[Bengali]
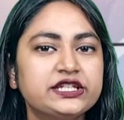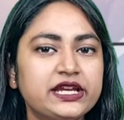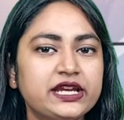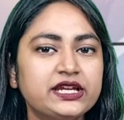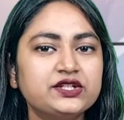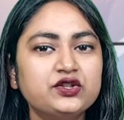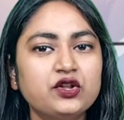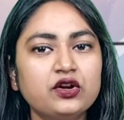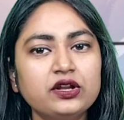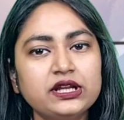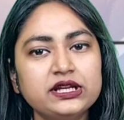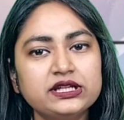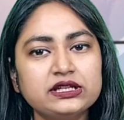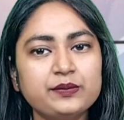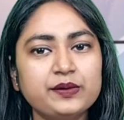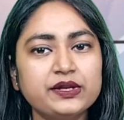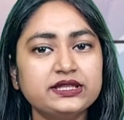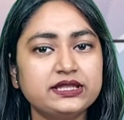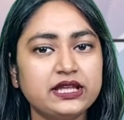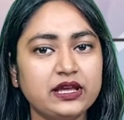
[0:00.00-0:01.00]
শেষ দল
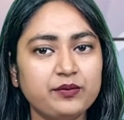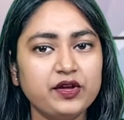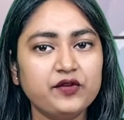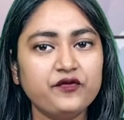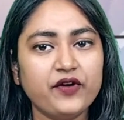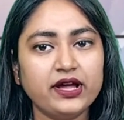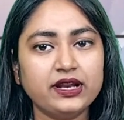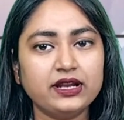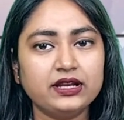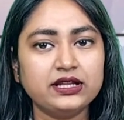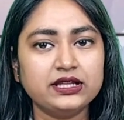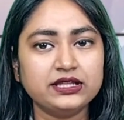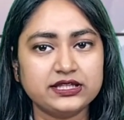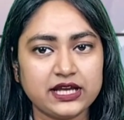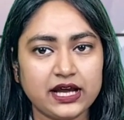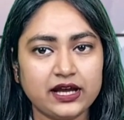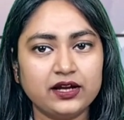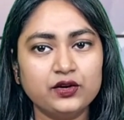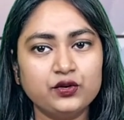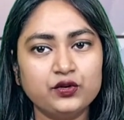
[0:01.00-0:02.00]
হিসেবে সেমিফাইনালে
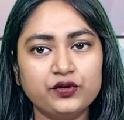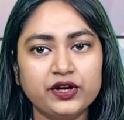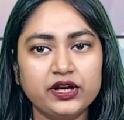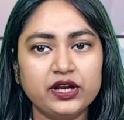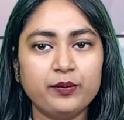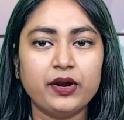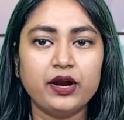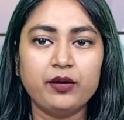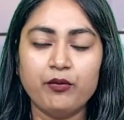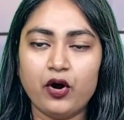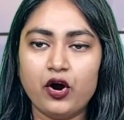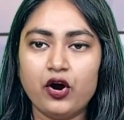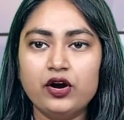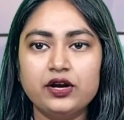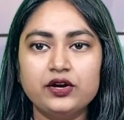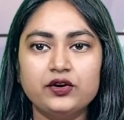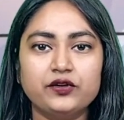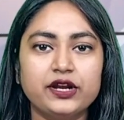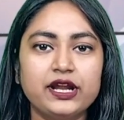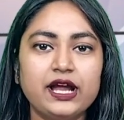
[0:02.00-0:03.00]
জায়গা করে নেবার
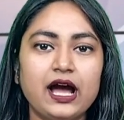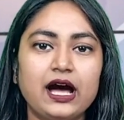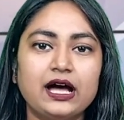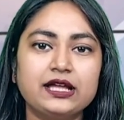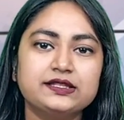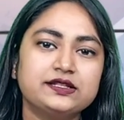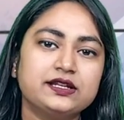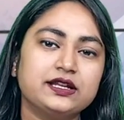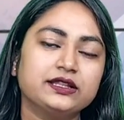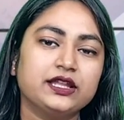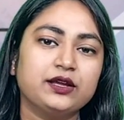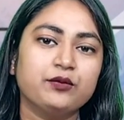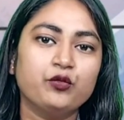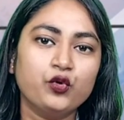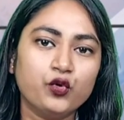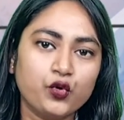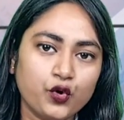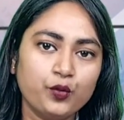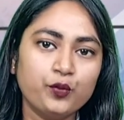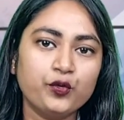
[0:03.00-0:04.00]
মহারণে আজ রাতে
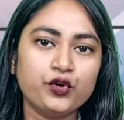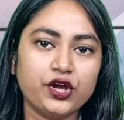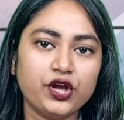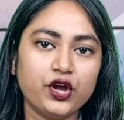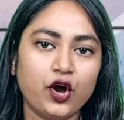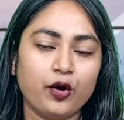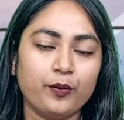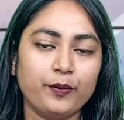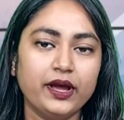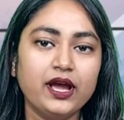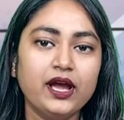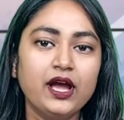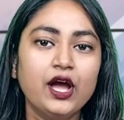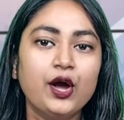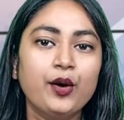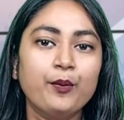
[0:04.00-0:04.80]
মুখোমুখি হবে